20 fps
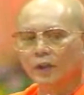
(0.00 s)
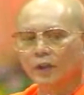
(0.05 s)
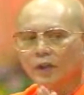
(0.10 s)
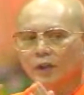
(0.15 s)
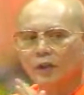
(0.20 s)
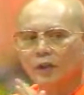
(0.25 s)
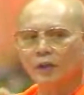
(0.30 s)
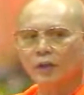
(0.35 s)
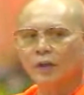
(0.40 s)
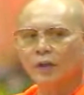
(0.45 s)
แล้ว
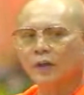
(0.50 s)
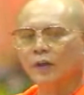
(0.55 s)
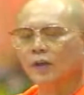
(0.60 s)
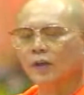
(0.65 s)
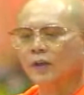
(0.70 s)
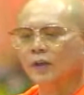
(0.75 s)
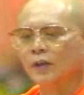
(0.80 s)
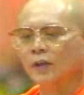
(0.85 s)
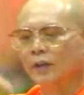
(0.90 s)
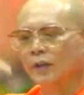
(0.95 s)
ก็
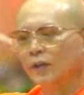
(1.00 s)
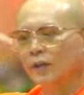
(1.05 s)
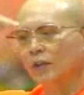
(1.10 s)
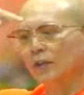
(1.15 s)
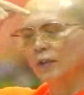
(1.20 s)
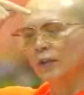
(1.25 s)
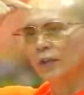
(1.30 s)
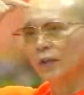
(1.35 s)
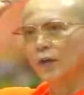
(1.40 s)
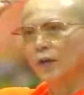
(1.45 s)

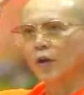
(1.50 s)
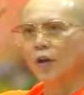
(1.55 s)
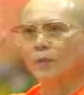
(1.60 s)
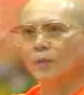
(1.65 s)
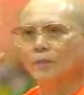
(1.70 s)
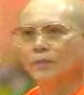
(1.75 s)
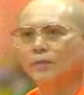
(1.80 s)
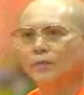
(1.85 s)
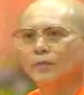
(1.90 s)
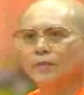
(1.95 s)
ขอ
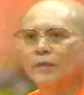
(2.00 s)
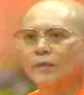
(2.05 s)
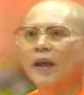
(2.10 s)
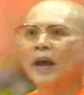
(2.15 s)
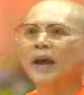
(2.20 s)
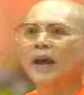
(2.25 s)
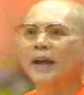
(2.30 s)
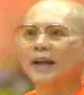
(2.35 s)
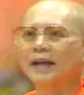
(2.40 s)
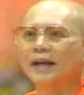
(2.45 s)
บห
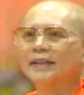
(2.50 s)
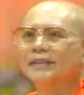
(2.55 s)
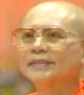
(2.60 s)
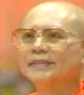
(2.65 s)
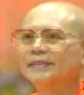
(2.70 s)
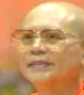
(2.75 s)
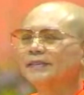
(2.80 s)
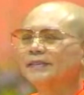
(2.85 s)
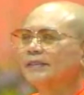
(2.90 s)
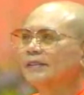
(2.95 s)
น้า
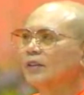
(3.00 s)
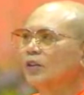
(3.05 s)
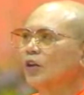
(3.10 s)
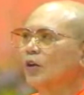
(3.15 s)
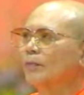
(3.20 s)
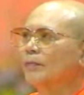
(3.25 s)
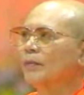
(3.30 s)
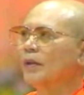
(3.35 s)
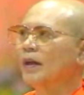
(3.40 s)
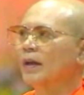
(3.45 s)
ก
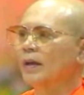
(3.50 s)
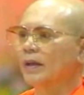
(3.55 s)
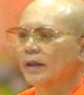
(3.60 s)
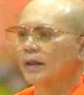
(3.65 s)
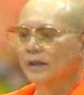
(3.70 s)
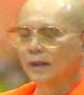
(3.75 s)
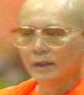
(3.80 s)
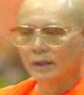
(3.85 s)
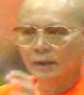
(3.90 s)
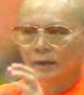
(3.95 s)
รอบหน้า
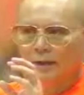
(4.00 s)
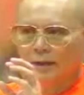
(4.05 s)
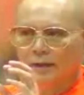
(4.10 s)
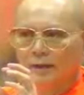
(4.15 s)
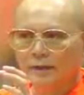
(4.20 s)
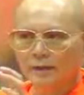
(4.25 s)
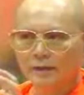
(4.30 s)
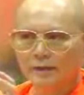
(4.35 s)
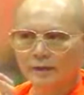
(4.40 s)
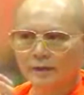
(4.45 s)

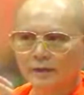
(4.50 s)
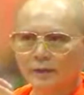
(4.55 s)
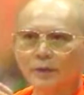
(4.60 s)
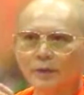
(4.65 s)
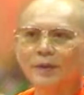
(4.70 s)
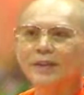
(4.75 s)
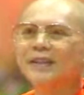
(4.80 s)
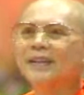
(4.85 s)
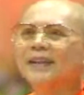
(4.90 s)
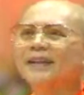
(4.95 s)
ส
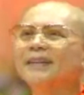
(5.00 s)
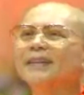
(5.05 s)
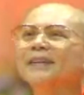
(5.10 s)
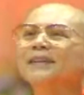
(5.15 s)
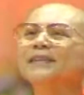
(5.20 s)
วย